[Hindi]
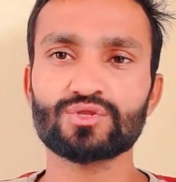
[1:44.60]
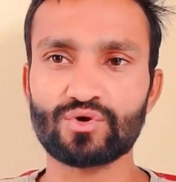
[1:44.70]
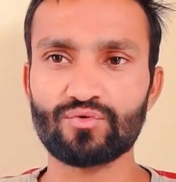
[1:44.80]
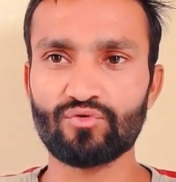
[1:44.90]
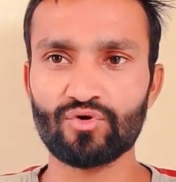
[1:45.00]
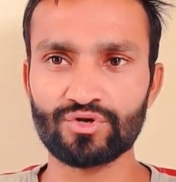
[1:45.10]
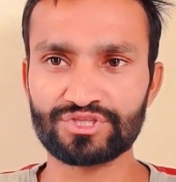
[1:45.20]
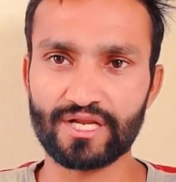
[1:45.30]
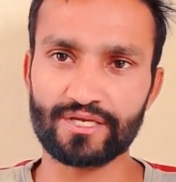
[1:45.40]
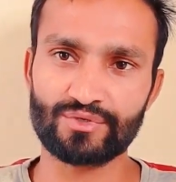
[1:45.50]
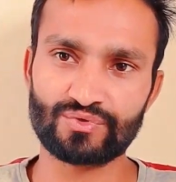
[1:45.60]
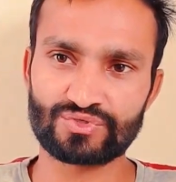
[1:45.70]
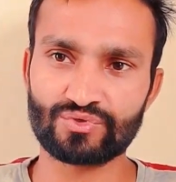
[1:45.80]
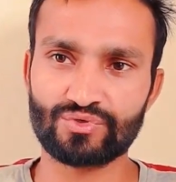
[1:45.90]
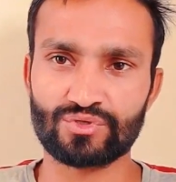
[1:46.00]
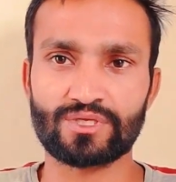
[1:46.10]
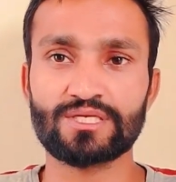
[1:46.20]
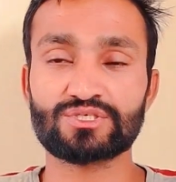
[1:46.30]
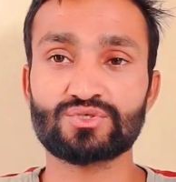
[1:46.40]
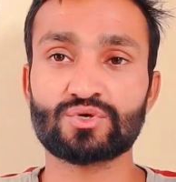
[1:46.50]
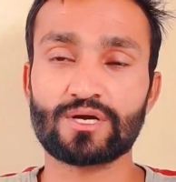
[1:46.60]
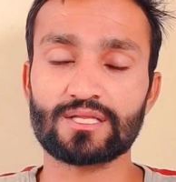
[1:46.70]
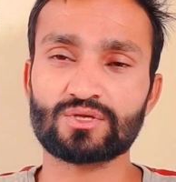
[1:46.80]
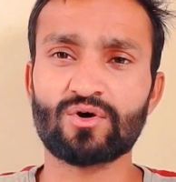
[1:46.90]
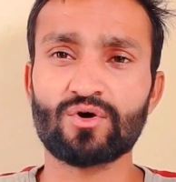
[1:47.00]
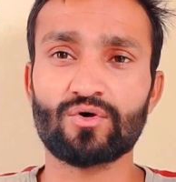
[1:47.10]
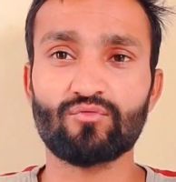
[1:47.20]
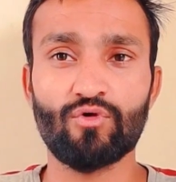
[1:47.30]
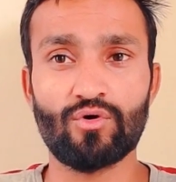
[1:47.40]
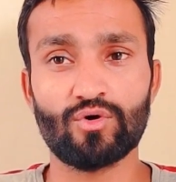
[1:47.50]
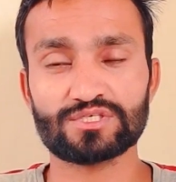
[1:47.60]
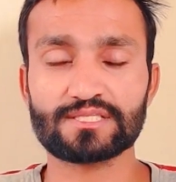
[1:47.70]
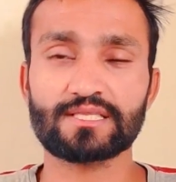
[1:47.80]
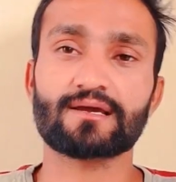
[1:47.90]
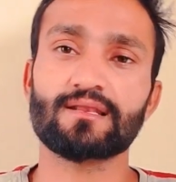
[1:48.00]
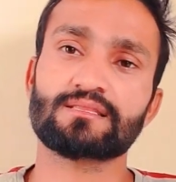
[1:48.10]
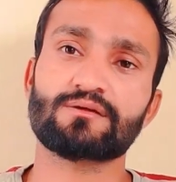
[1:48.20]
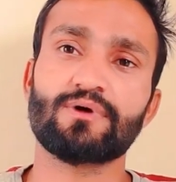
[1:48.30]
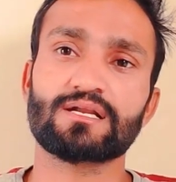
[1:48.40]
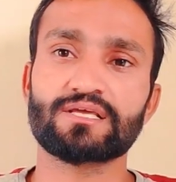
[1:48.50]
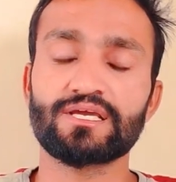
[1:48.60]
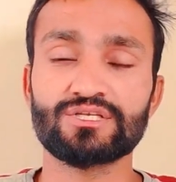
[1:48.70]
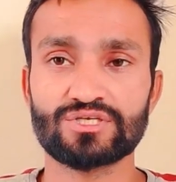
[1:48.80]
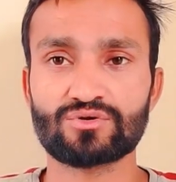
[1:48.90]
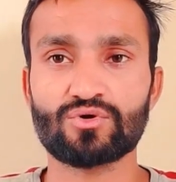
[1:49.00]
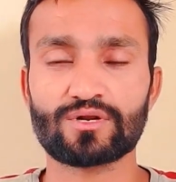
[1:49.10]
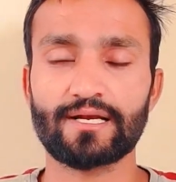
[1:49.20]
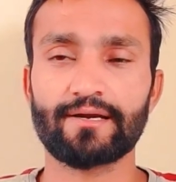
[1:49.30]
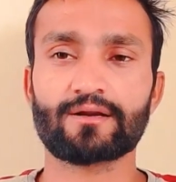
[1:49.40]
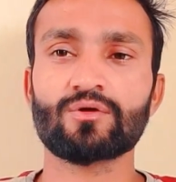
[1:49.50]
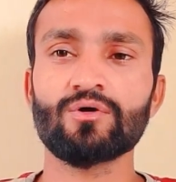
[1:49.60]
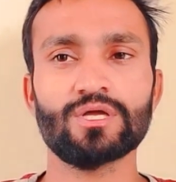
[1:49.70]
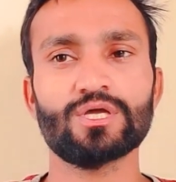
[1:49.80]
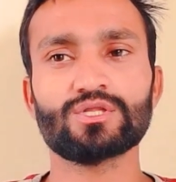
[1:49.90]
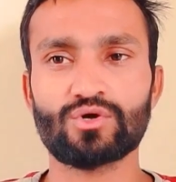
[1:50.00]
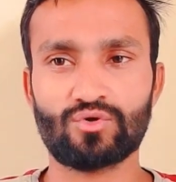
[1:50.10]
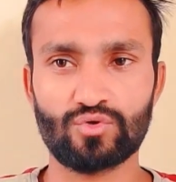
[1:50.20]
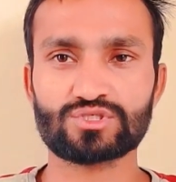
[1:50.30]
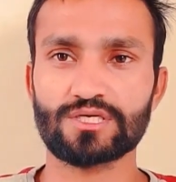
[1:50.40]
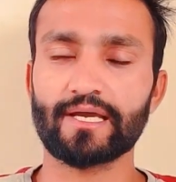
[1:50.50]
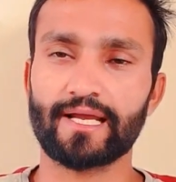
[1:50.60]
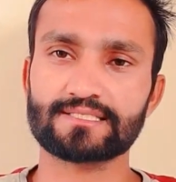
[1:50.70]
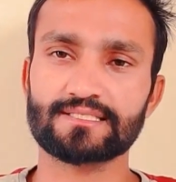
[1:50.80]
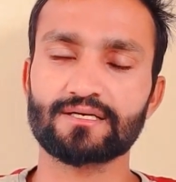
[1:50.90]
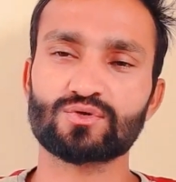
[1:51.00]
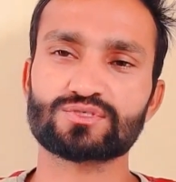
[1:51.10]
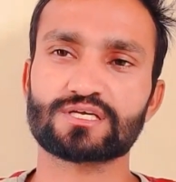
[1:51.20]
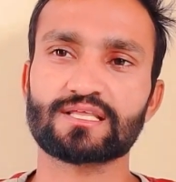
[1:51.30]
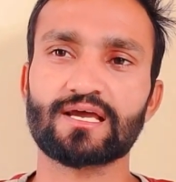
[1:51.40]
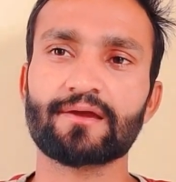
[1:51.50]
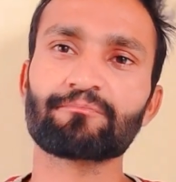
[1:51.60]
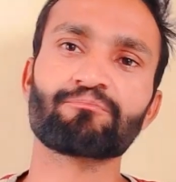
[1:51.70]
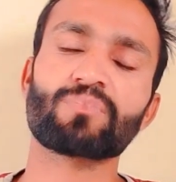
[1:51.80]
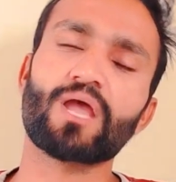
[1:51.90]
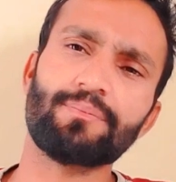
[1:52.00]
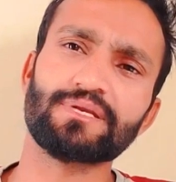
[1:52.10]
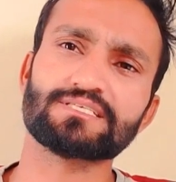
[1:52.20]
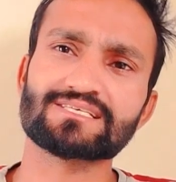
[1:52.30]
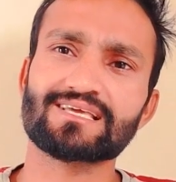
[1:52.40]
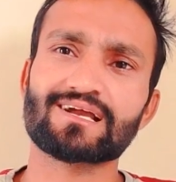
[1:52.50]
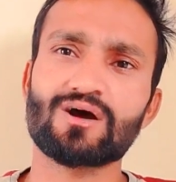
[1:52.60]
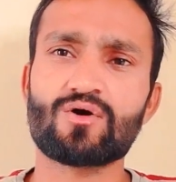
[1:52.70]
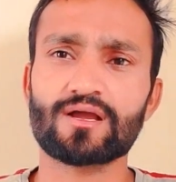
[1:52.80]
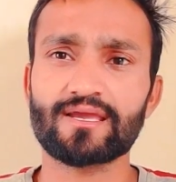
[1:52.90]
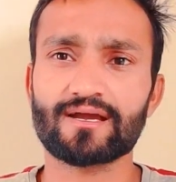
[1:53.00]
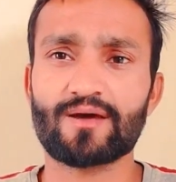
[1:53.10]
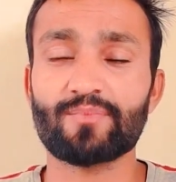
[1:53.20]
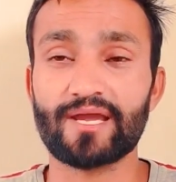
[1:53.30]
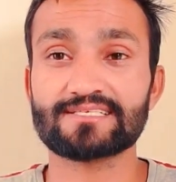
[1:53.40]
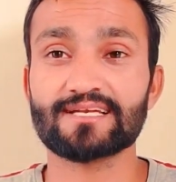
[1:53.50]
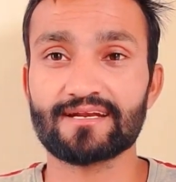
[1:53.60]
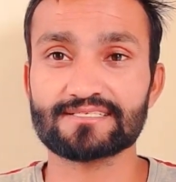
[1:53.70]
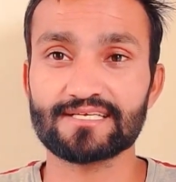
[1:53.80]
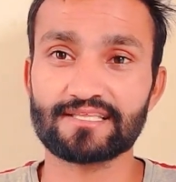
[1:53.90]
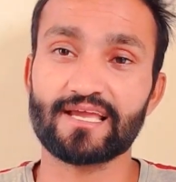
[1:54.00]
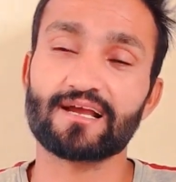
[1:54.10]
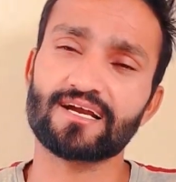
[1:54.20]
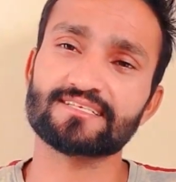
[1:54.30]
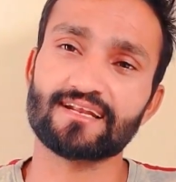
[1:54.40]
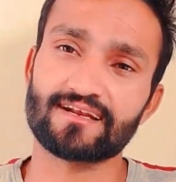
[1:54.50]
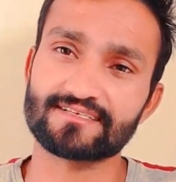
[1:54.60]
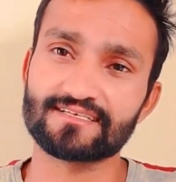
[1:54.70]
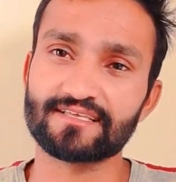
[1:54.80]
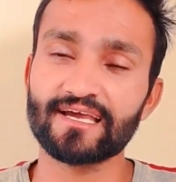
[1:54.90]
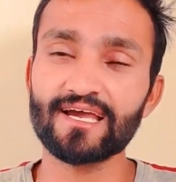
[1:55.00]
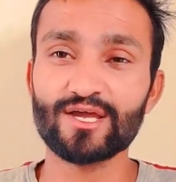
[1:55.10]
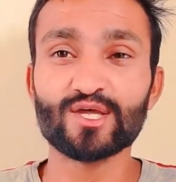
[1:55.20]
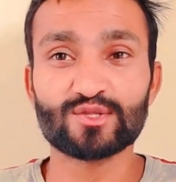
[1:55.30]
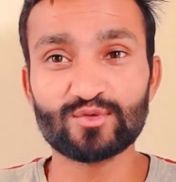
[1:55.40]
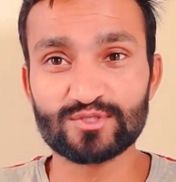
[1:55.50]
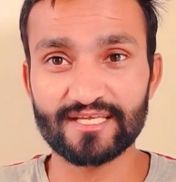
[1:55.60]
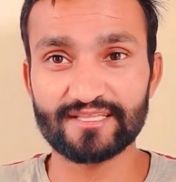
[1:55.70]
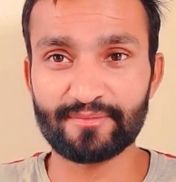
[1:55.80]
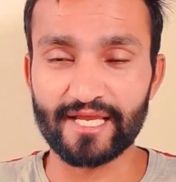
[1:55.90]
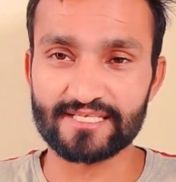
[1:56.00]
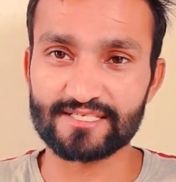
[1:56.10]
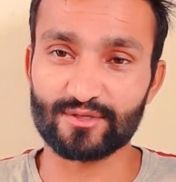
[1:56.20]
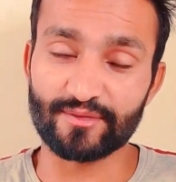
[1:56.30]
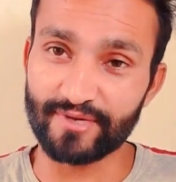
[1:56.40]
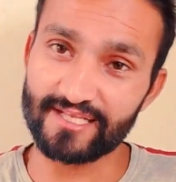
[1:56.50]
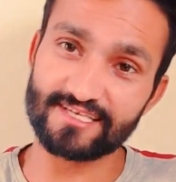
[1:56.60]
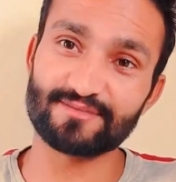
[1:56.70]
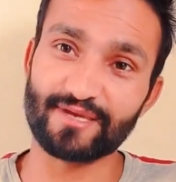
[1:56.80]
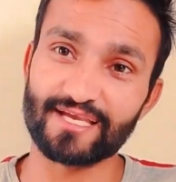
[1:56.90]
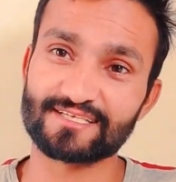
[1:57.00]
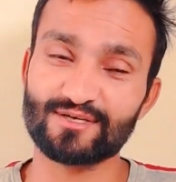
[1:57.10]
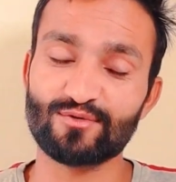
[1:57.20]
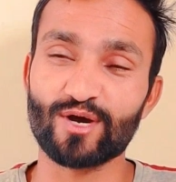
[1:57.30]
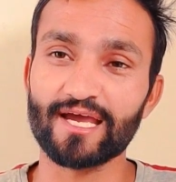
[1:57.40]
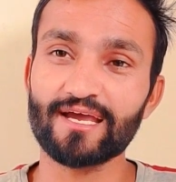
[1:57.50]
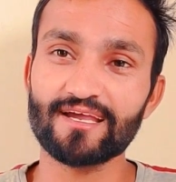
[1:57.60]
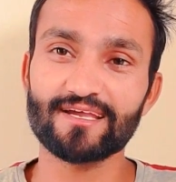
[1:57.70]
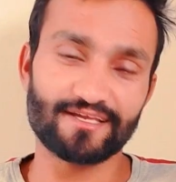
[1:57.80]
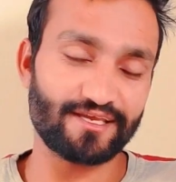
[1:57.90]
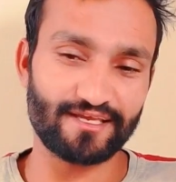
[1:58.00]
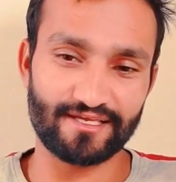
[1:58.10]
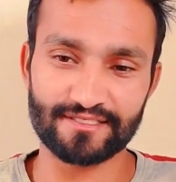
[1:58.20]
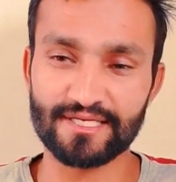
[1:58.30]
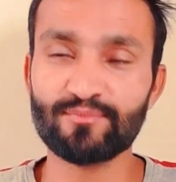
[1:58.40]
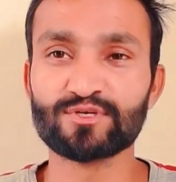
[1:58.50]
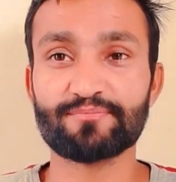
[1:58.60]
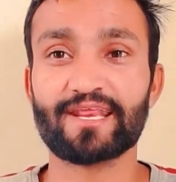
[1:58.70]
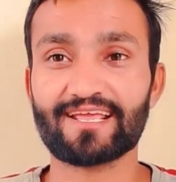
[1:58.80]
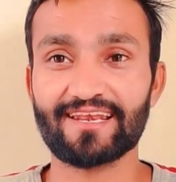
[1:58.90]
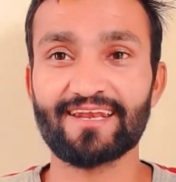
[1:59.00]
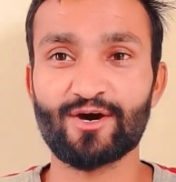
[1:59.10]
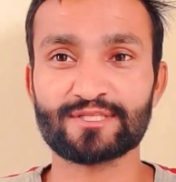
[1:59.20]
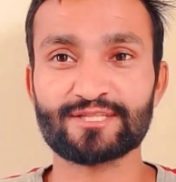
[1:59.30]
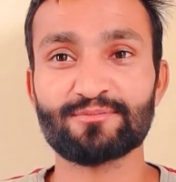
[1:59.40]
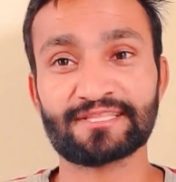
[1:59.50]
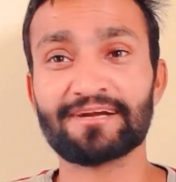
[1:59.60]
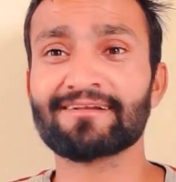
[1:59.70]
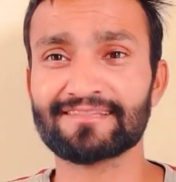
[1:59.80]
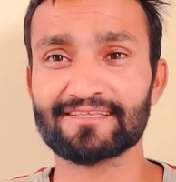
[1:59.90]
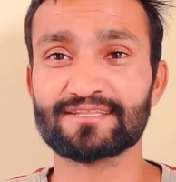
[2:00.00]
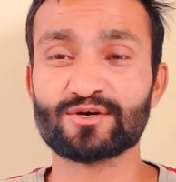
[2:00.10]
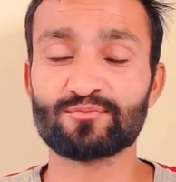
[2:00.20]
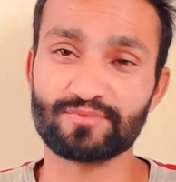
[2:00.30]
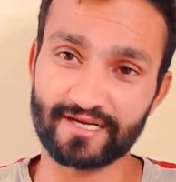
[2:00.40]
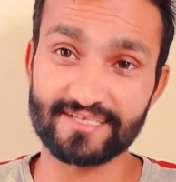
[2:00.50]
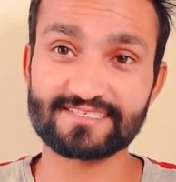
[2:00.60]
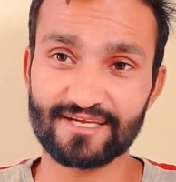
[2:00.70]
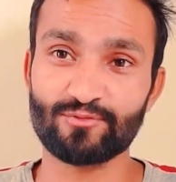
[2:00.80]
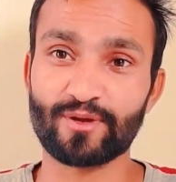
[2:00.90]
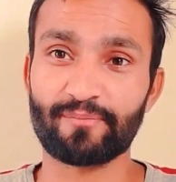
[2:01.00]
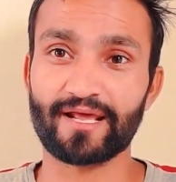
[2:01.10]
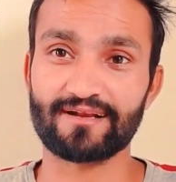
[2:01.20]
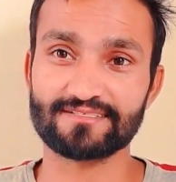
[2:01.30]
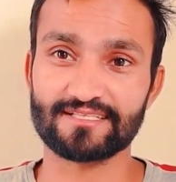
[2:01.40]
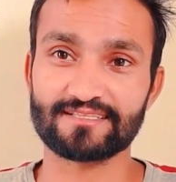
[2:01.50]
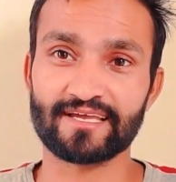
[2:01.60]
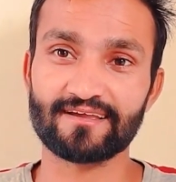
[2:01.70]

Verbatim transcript: तो वो इतना यूज टू तो नहीं होता इन चीज़ों का तो वो हो सकता है गलत कमांड दे इंजन को और ग्लाइडर को तो कुछ एक्सीडेंट हो सकता है आपने जैसे देखा होगा कि अगर आप बाइक चलाना सीखते हैं गाड़ी चलाना सीखते हैं तो उसके अंदर भी ऐसा ही होता है मेरे साथ में ऐसा ही हुआ है कि जब मुझे ब्रेक लेना होता है तो मैं थ्रेडल दे देता हूँ रेस्ट के ऊपर पैर जाता